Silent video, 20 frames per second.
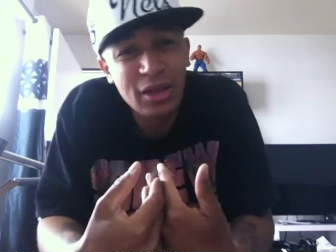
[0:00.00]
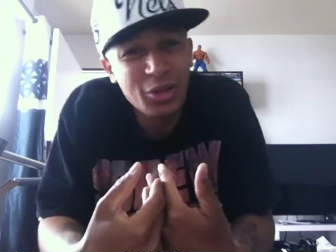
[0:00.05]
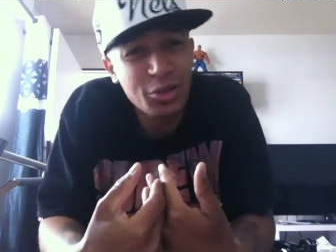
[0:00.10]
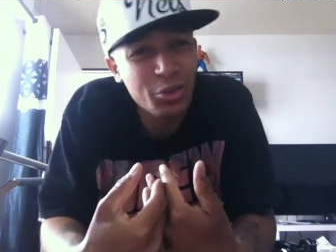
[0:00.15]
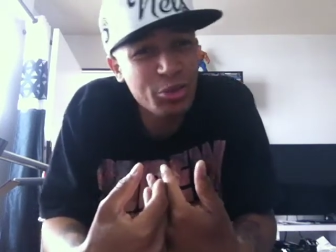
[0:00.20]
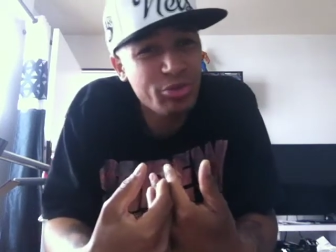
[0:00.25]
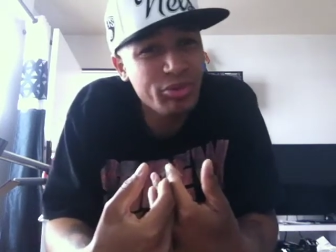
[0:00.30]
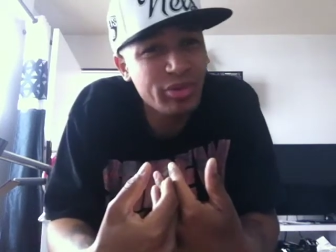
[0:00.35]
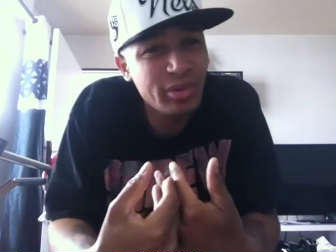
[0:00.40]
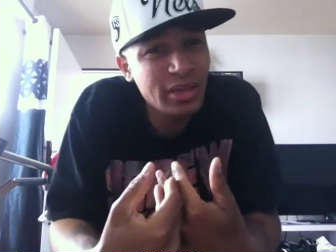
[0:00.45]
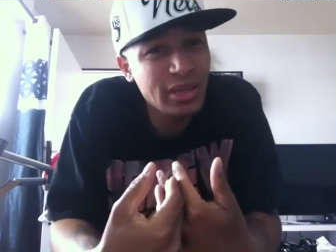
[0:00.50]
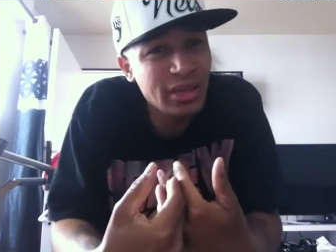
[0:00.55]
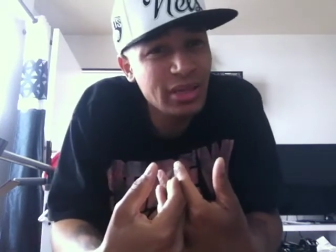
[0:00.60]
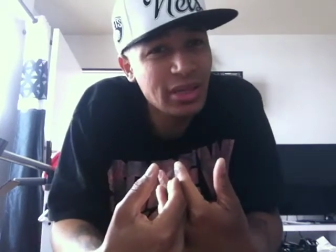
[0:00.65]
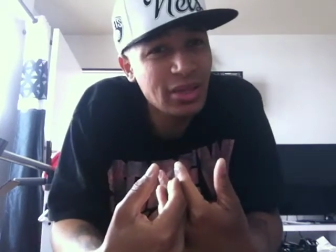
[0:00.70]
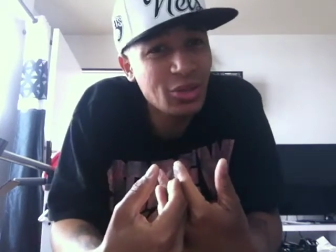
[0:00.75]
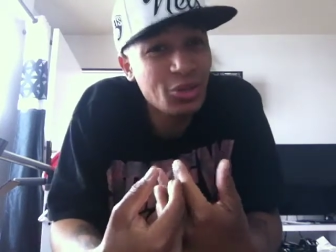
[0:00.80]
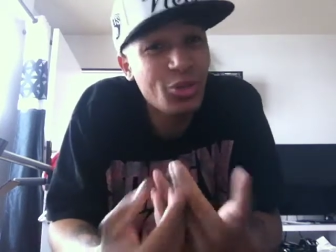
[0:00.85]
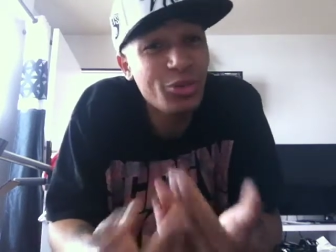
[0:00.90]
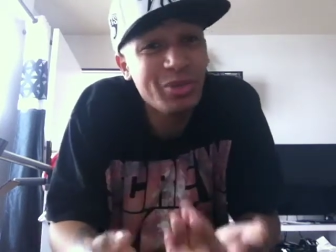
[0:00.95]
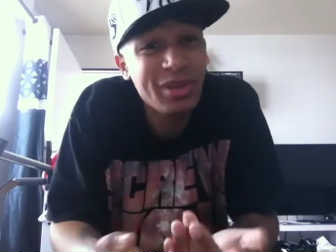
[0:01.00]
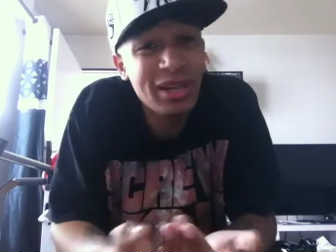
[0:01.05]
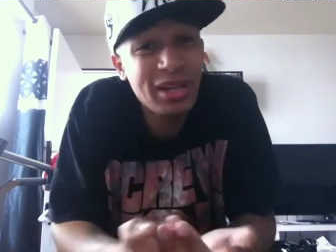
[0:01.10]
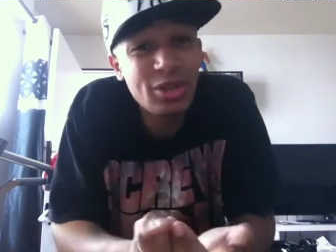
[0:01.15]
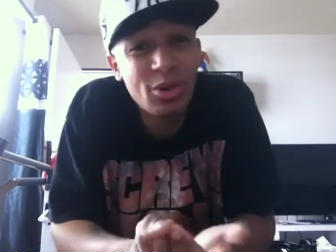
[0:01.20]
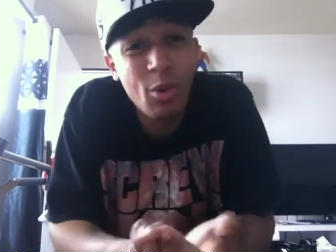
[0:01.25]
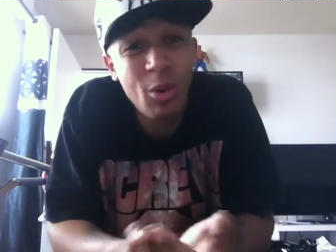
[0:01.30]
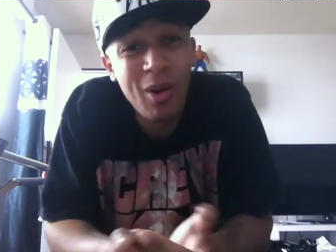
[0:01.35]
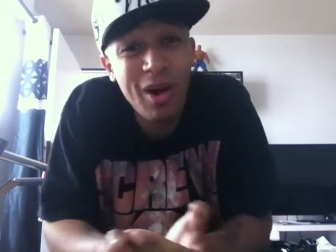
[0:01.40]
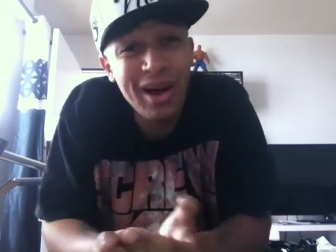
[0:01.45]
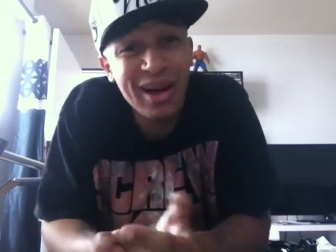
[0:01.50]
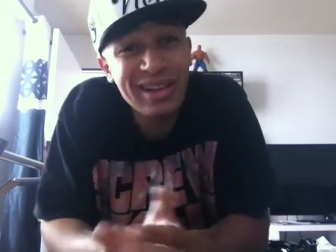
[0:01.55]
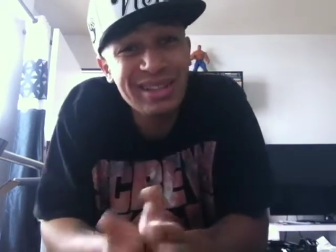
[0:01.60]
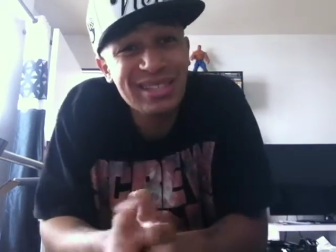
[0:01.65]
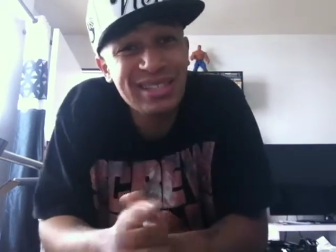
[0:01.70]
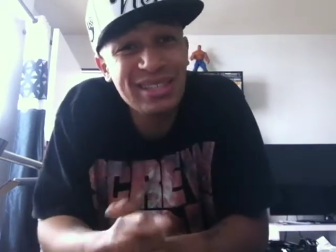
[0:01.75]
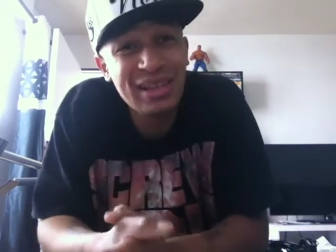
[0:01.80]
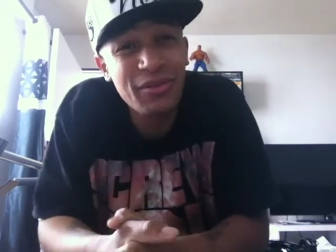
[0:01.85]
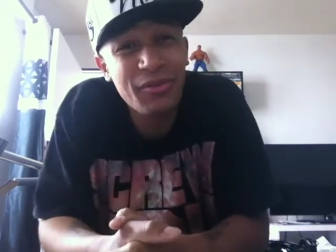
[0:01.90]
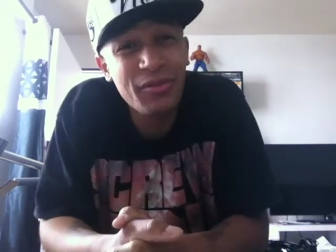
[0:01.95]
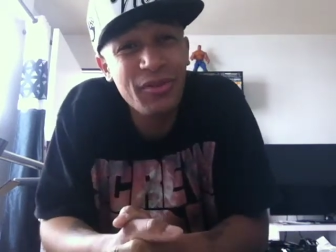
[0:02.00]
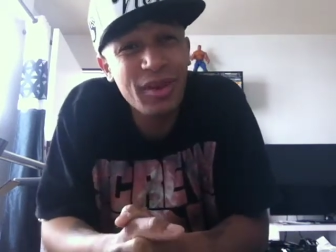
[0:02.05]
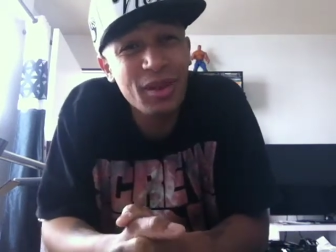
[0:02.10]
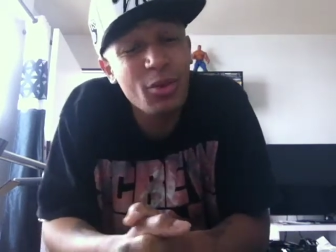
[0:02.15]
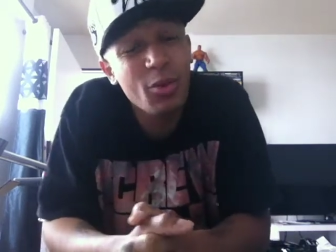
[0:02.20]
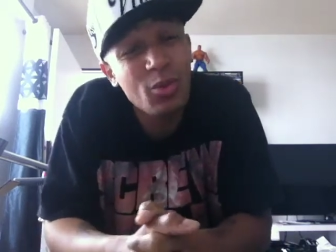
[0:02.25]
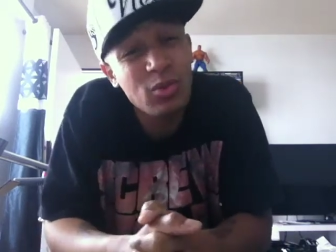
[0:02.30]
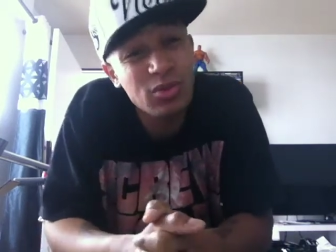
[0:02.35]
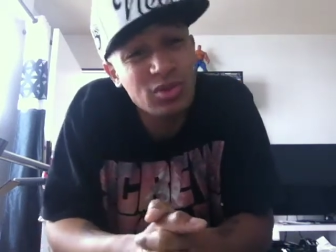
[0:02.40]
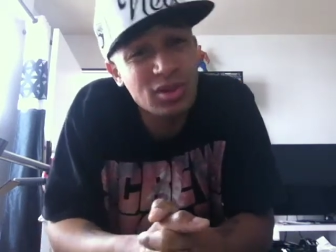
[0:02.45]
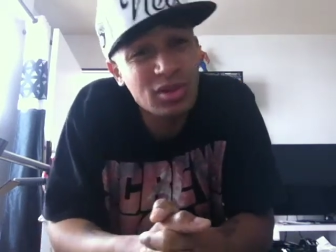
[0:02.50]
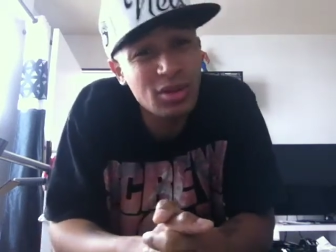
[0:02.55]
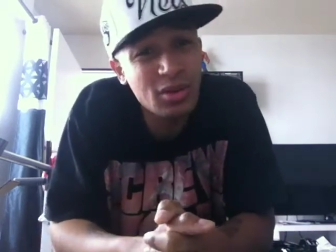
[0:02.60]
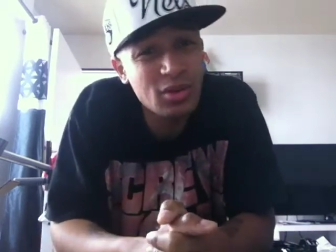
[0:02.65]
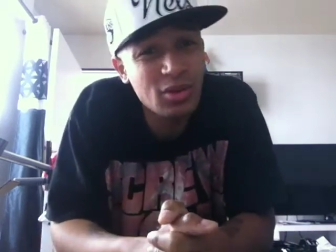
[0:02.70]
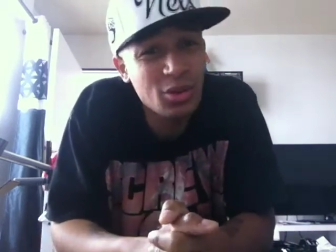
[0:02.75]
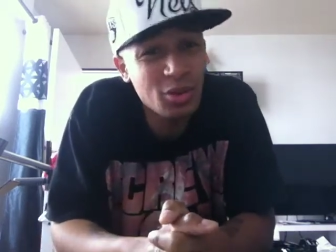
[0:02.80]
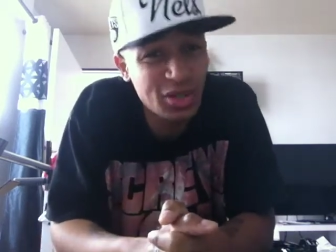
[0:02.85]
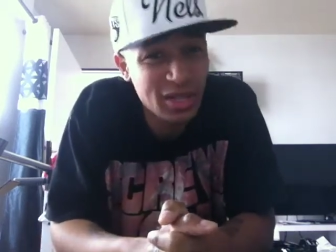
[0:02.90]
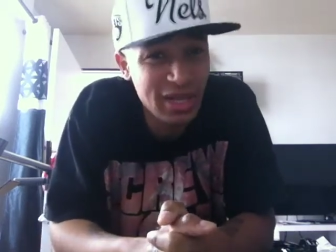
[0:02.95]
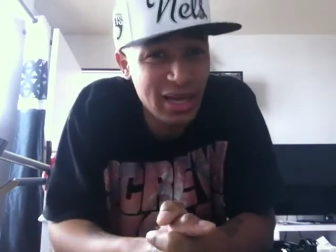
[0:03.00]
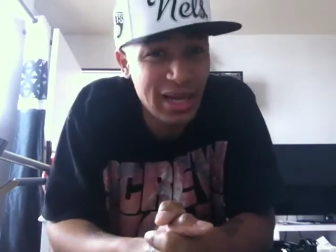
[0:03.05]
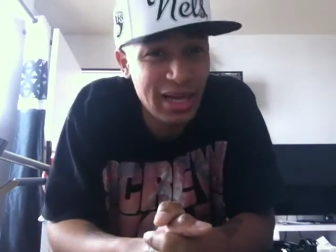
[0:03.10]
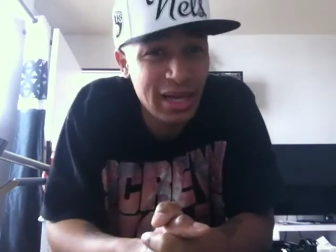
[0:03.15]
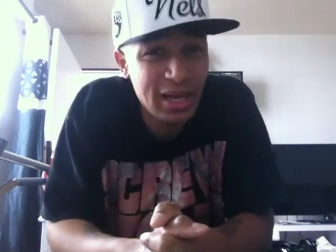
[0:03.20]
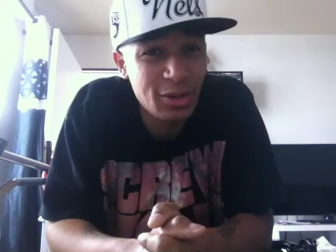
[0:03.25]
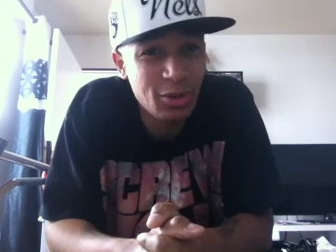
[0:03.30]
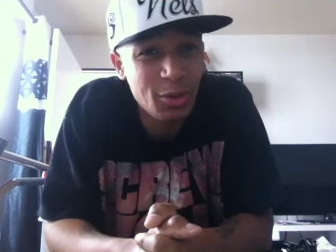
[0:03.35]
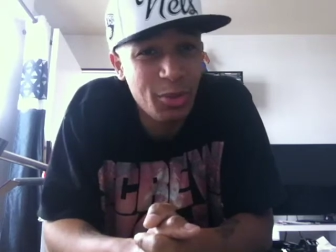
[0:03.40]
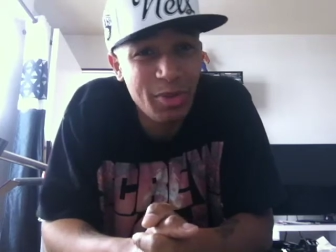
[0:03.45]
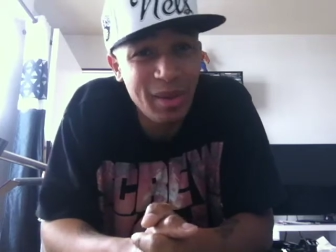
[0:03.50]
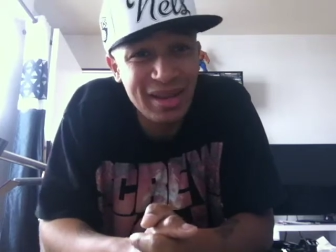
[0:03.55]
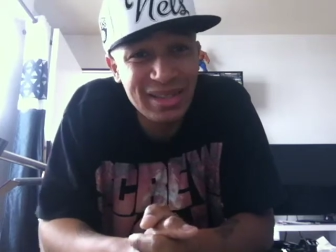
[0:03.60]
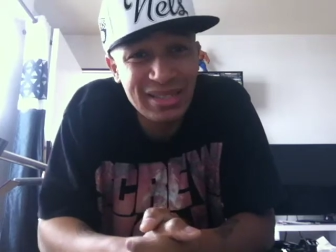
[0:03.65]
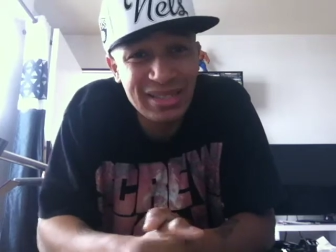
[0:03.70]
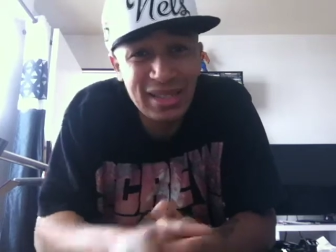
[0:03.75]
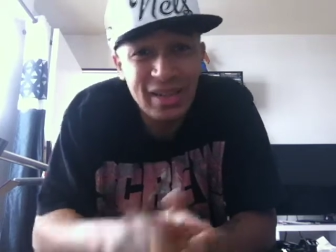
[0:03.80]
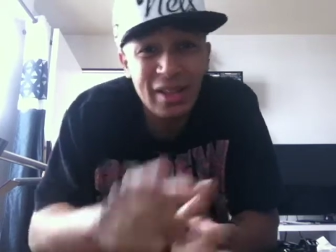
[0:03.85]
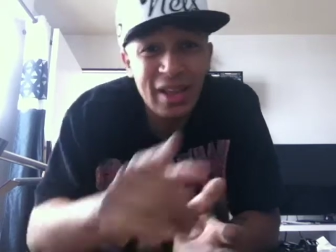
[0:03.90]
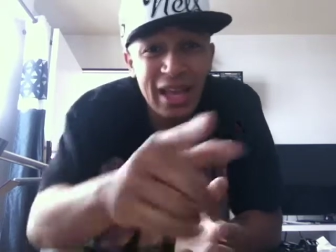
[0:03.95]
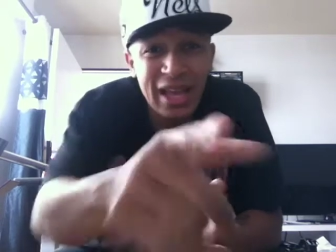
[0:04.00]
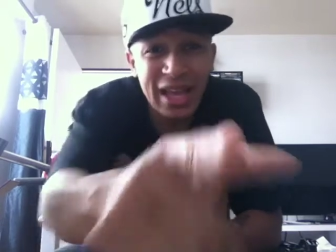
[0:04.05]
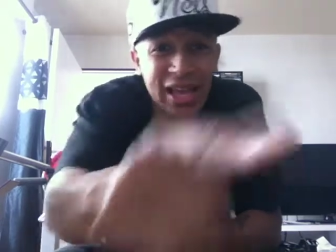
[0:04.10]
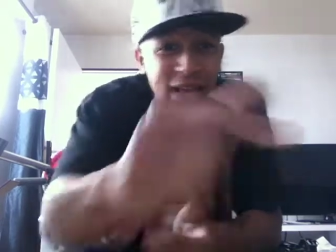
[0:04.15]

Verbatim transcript: Depuis 2003, ça fait 11 ans que j'ai la carte passe.